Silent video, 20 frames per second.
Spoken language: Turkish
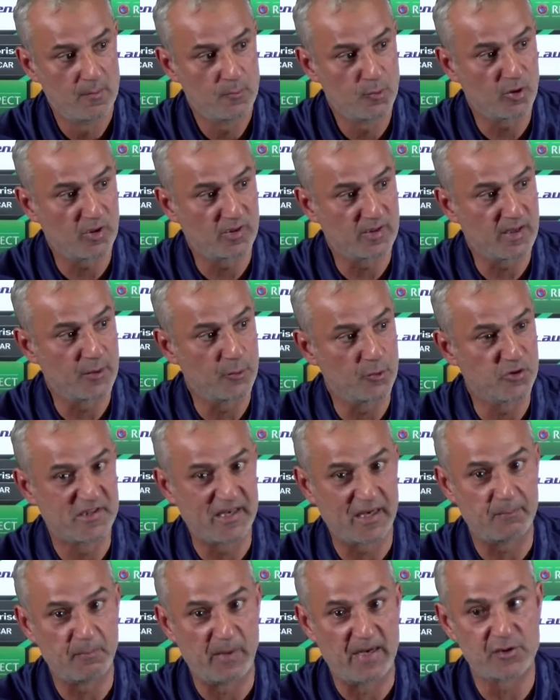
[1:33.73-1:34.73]
Bu kadar
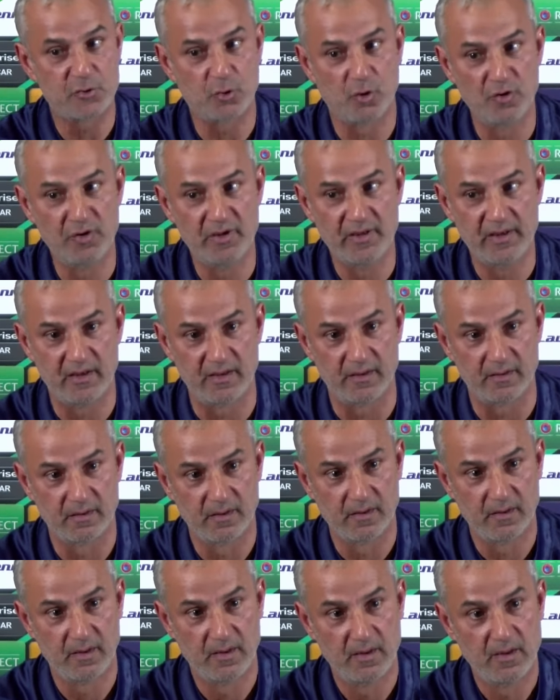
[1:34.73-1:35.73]
yüksek maç oynayan
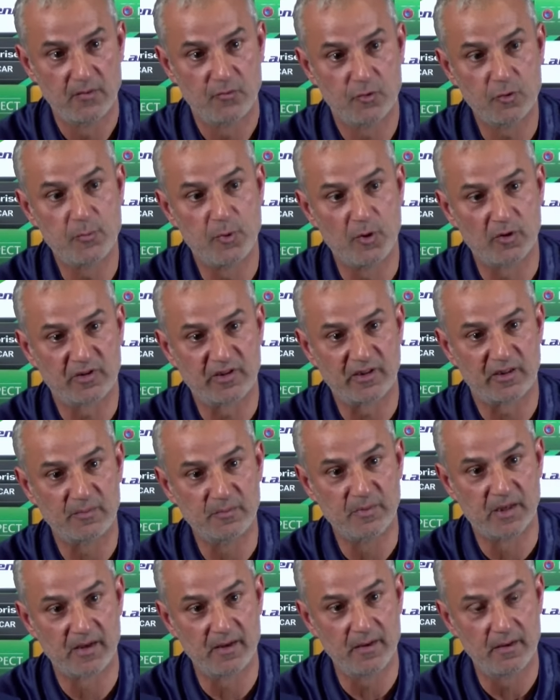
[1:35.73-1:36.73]
futbol
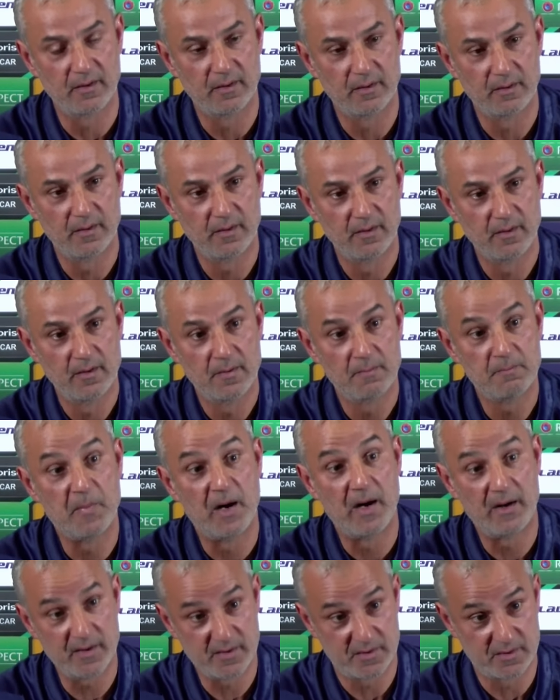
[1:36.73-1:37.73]
takımları
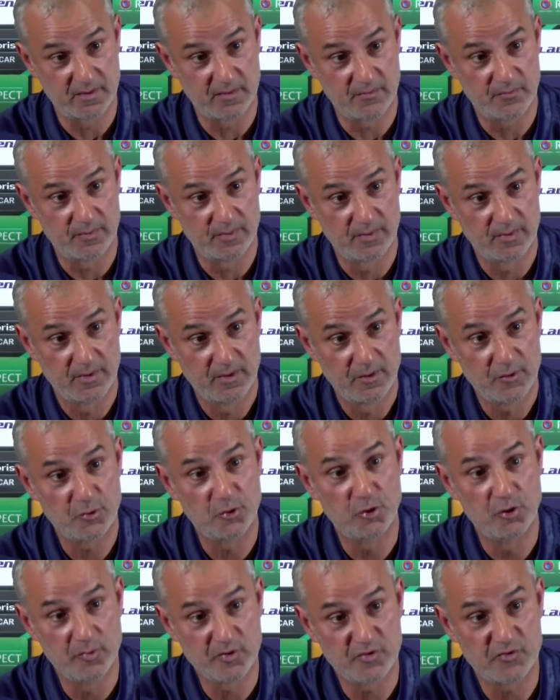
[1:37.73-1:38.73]
maalesef
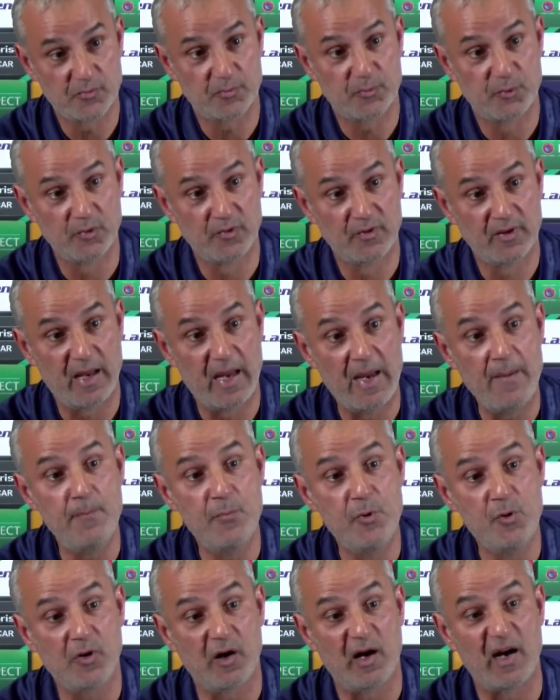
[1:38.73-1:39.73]
günümüz futbolun
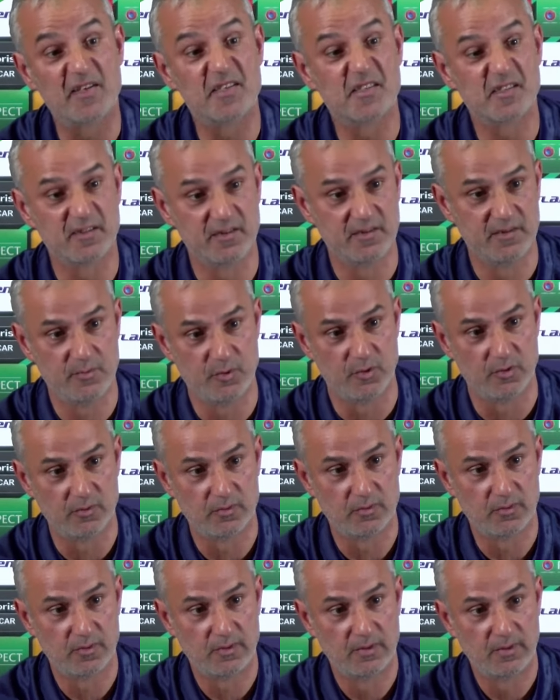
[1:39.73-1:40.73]
en büyük hastalığı bu.
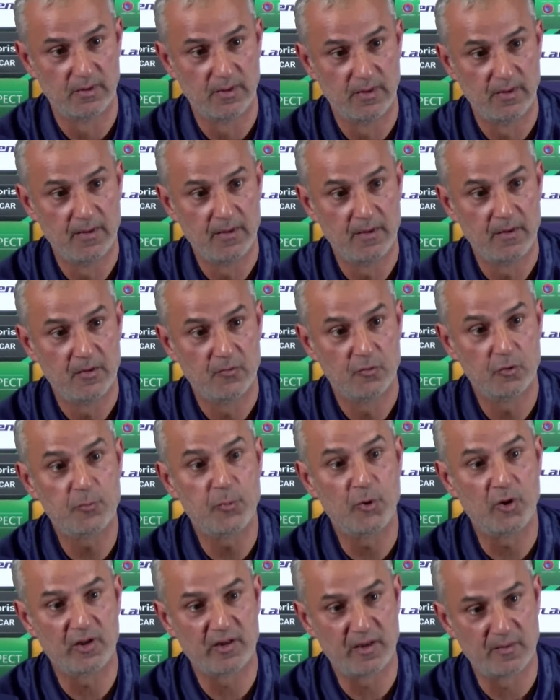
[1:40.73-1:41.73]

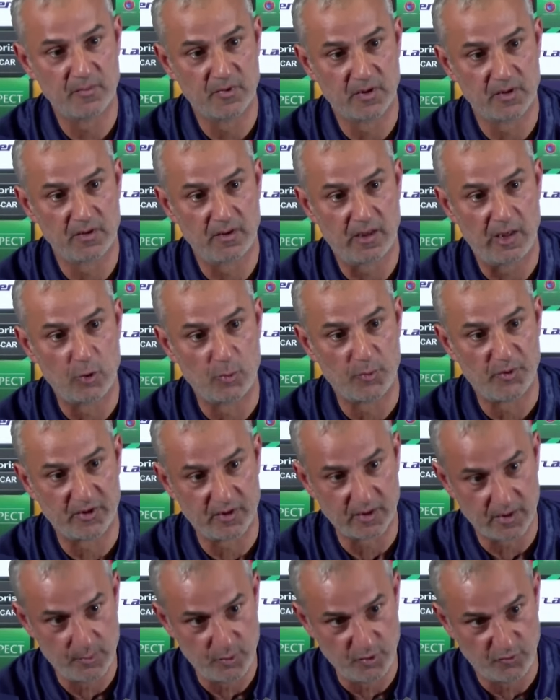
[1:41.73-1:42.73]
Futbol adamlarının
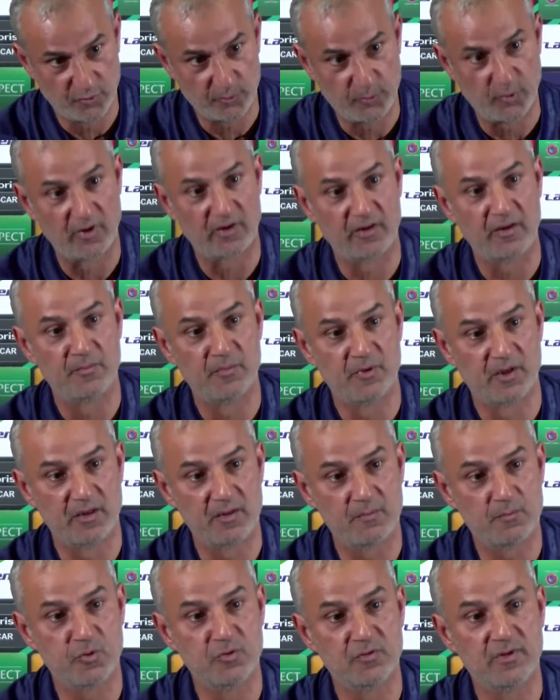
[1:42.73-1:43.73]
Avrupa'daki büyük futbol
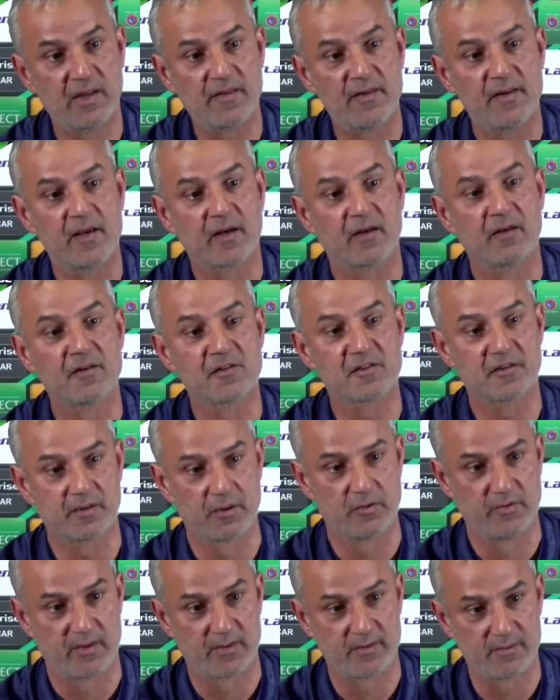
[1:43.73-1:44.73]
adamlarının bundan da
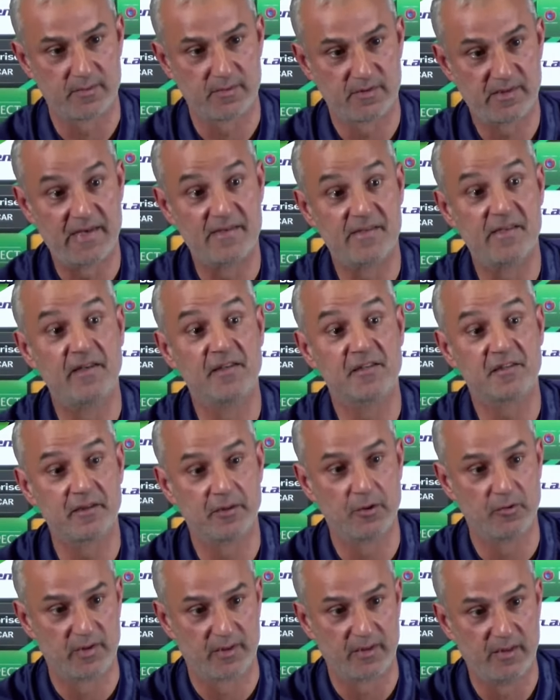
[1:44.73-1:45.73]
yakınışları var.
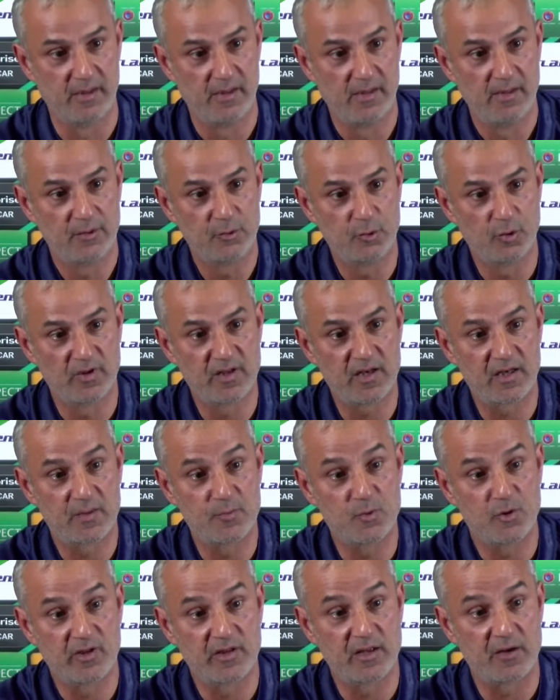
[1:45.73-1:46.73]
Sezdelişleri var. Diyorlar
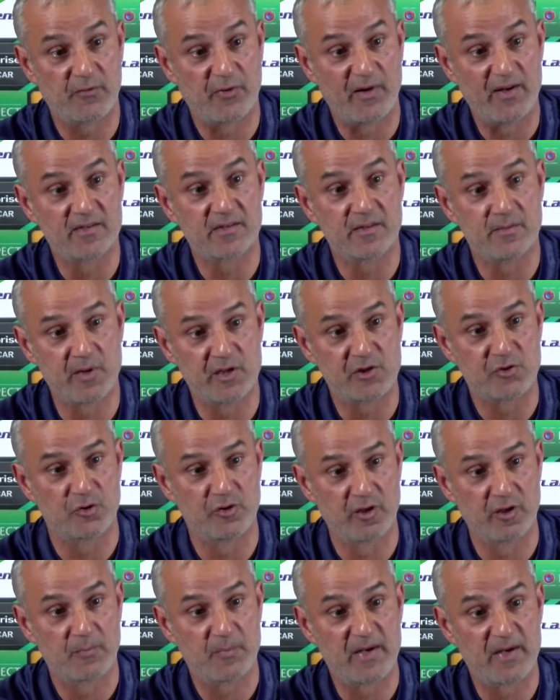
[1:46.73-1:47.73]
ki bu kadar fazla maç
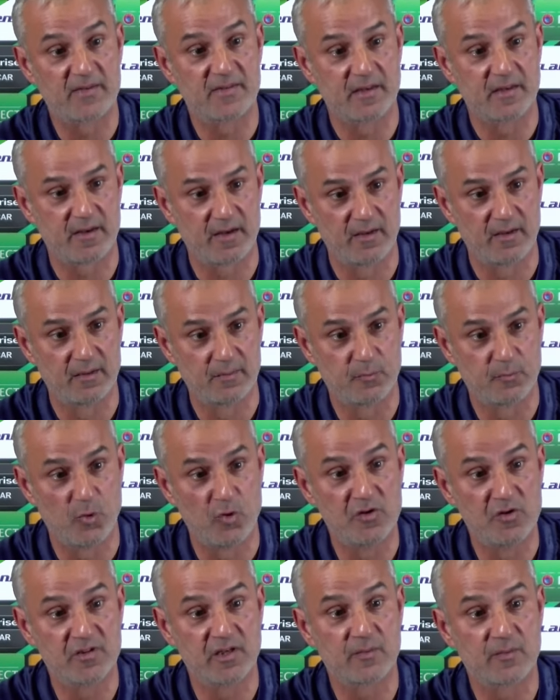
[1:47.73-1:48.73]
oynatmak zararlı. Bu
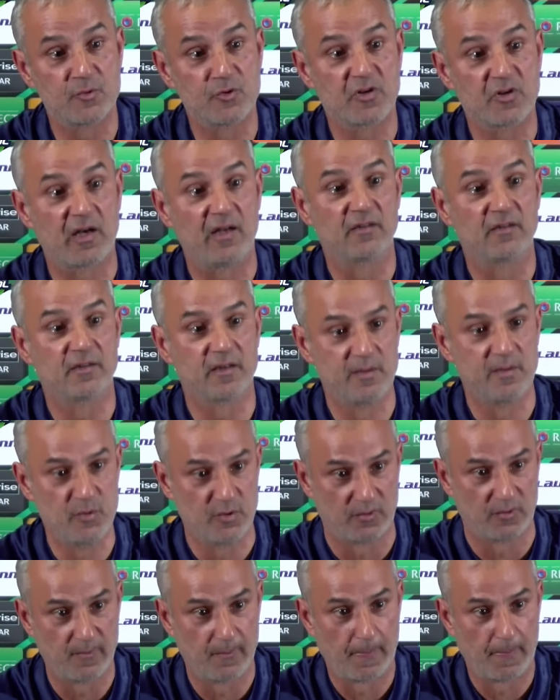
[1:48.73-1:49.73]
oyuncular bunu
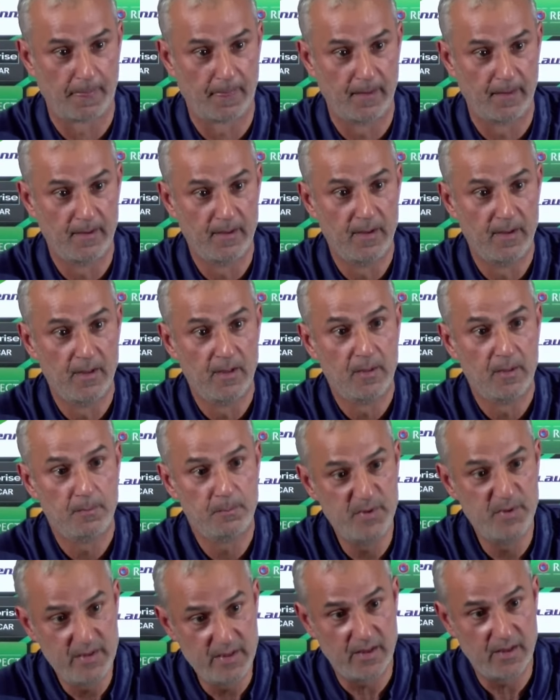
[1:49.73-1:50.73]
kaldıramıyor.
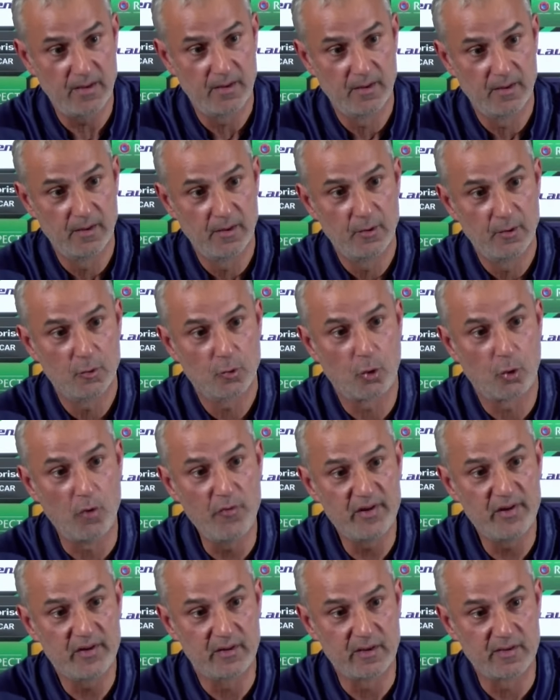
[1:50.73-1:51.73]
Bir de
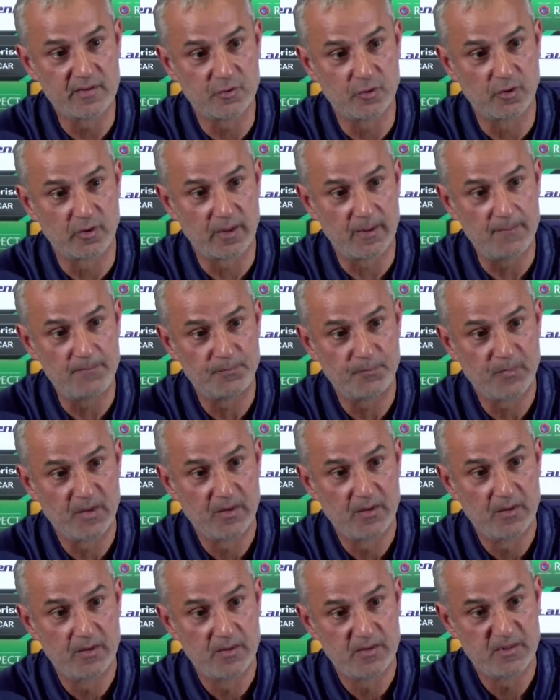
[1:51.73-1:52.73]
Covid'den sonra
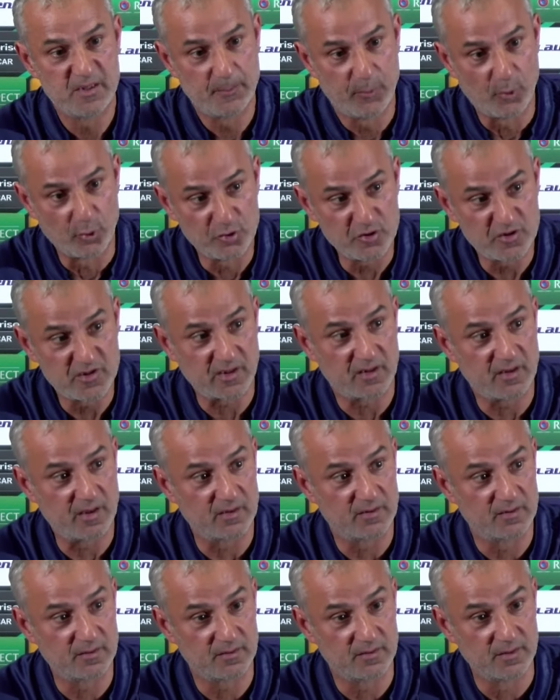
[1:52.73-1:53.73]
sporcu
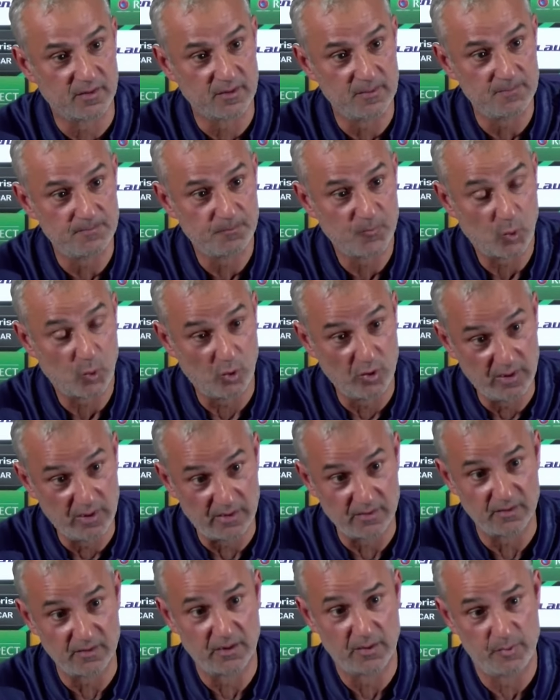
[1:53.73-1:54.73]
sakatlıkları
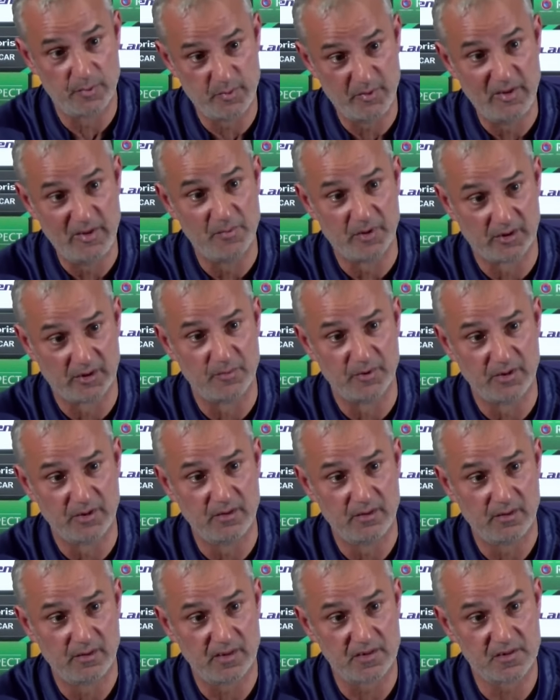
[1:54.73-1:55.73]
Hollandalı bir bilim
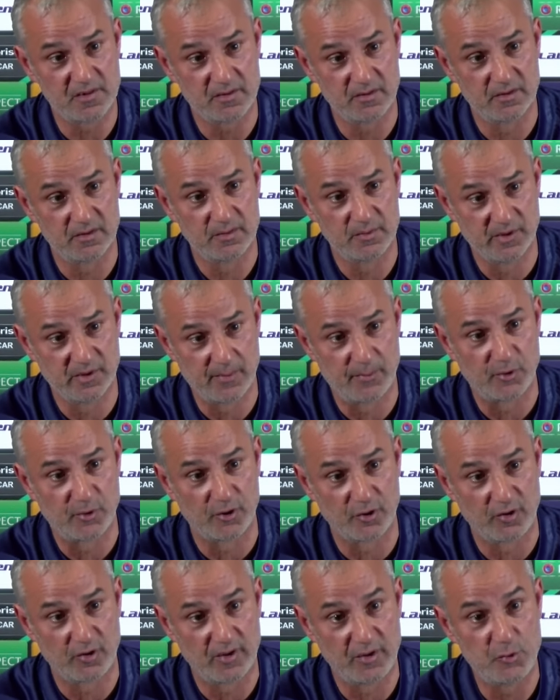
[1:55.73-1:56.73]
adamının açıkladığı bir
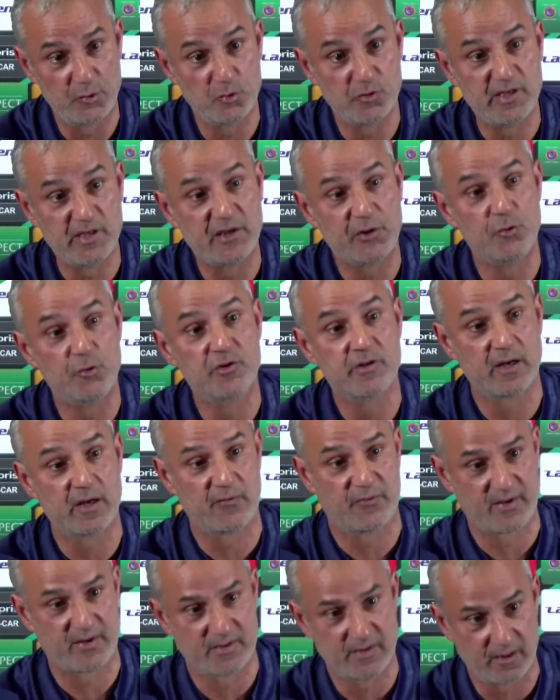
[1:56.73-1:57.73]
rapora göre yüzde iki yüz daha
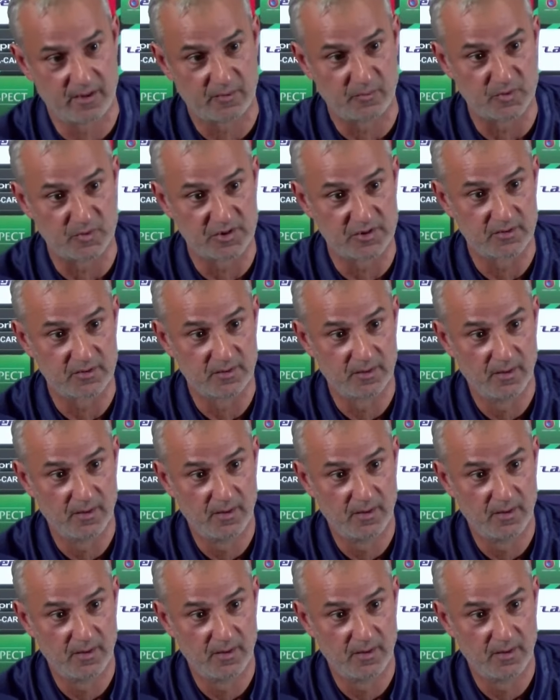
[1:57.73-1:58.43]
fazla artmış.